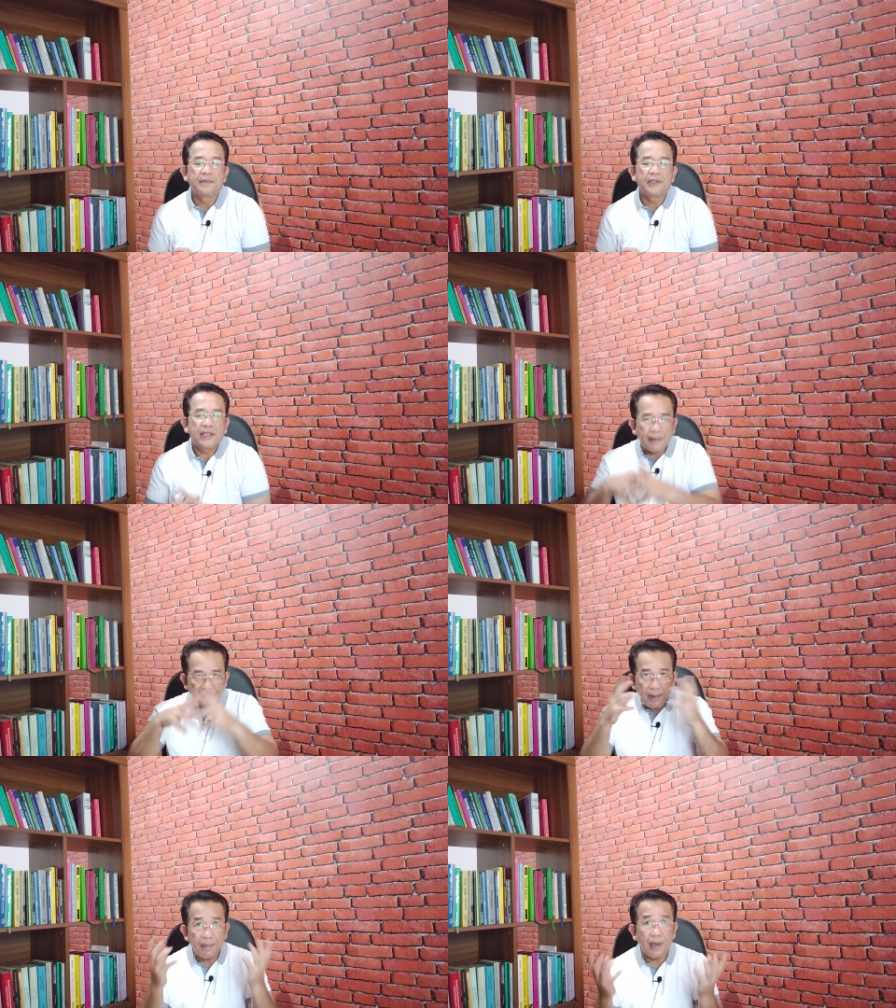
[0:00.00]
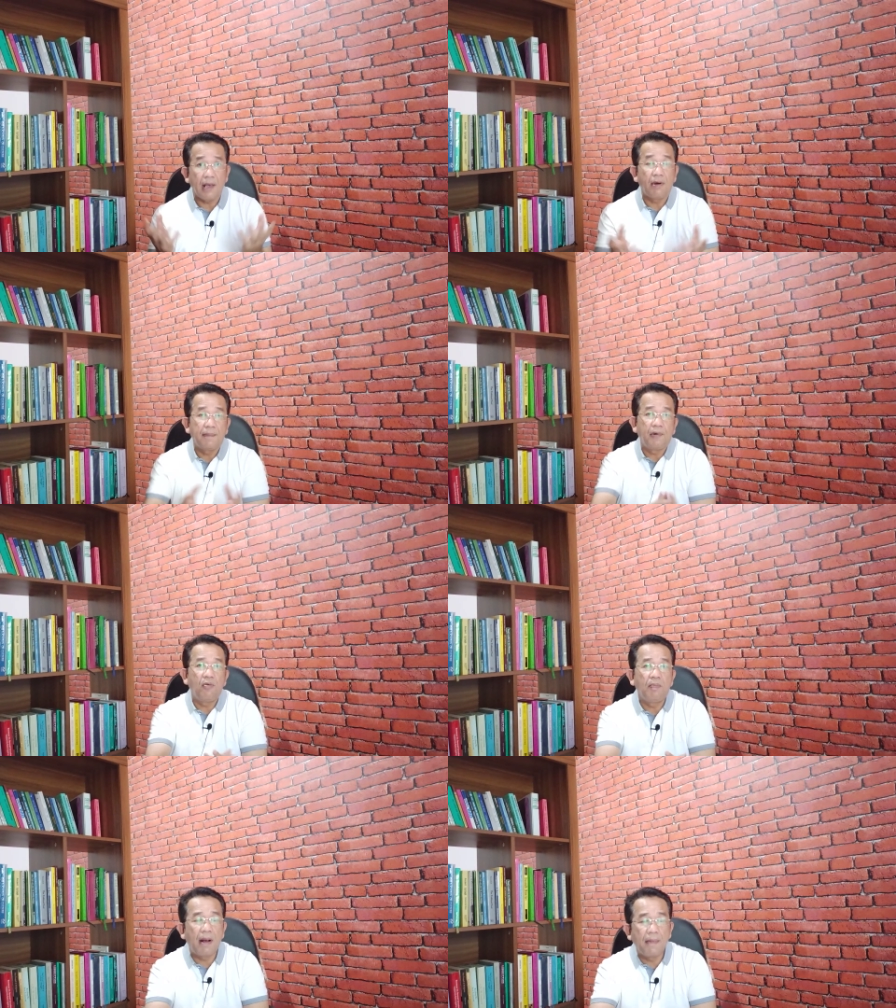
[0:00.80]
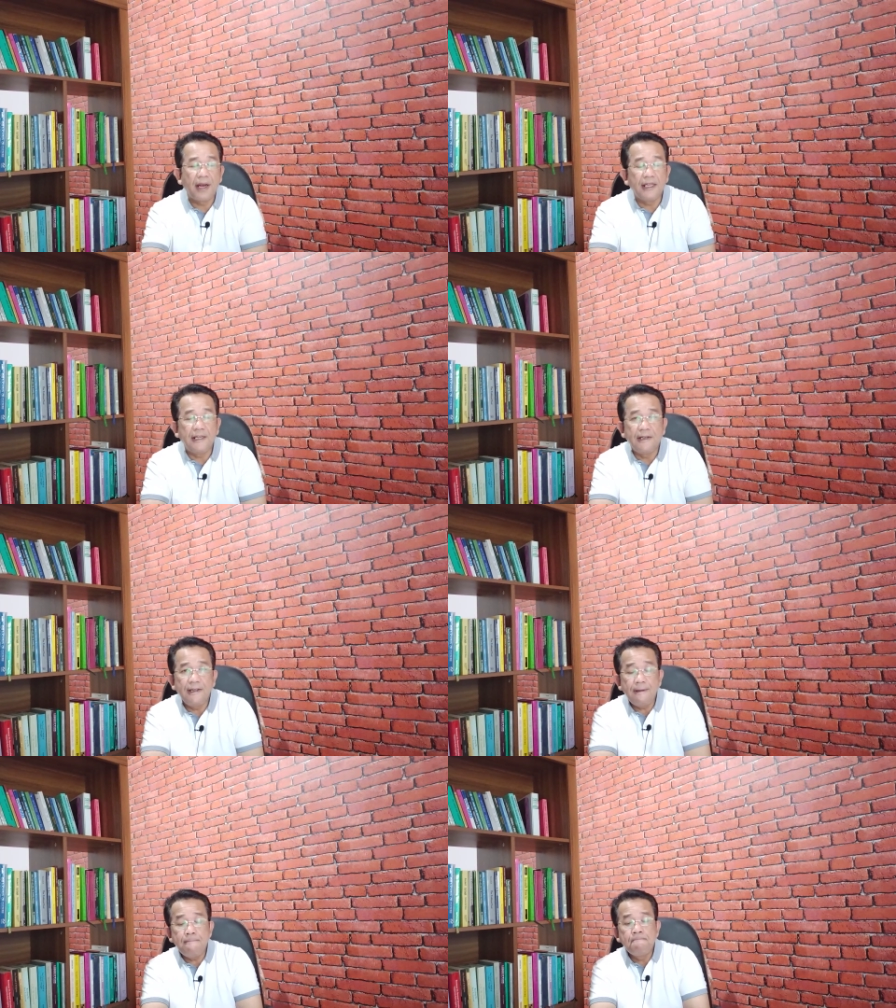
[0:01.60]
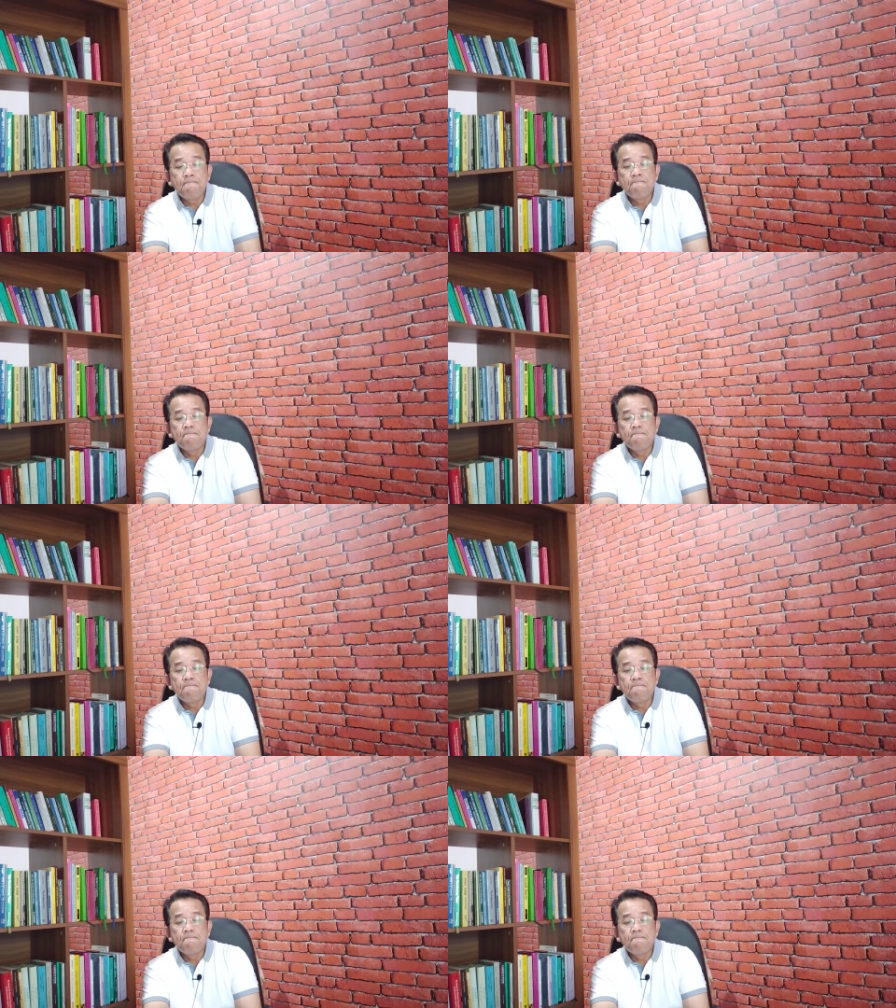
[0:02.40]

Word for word: Tetapi lewat perumpamaan ini,